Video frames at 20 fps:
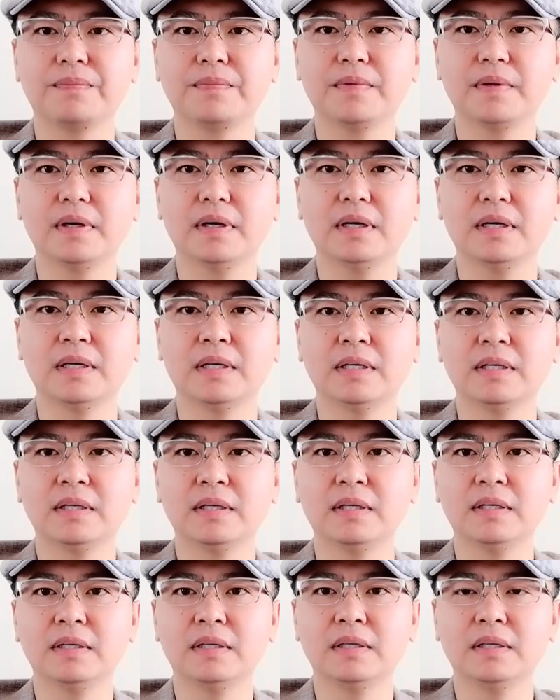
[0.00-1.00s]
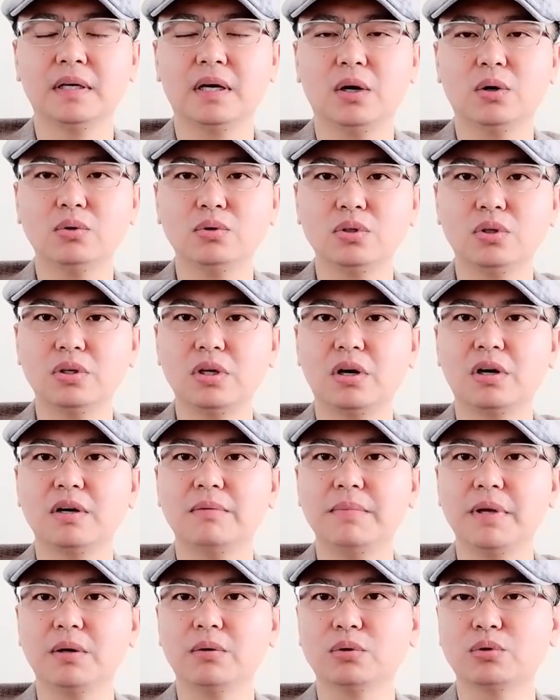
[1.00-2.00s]
啊，欧洲要和
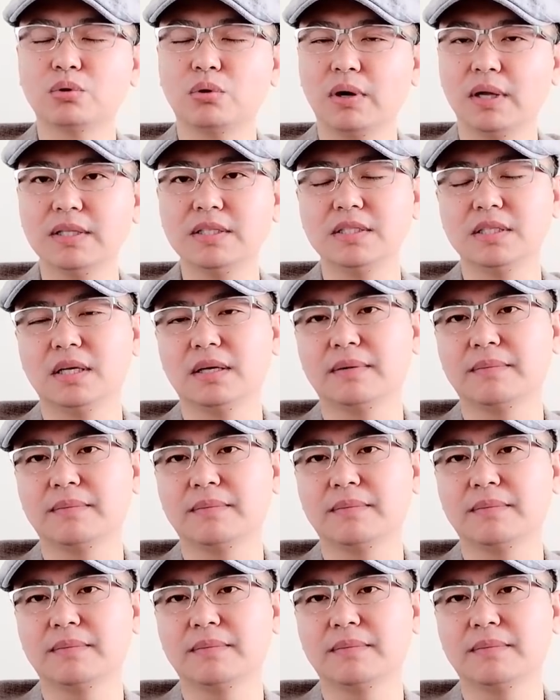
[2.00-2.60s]
美国团结，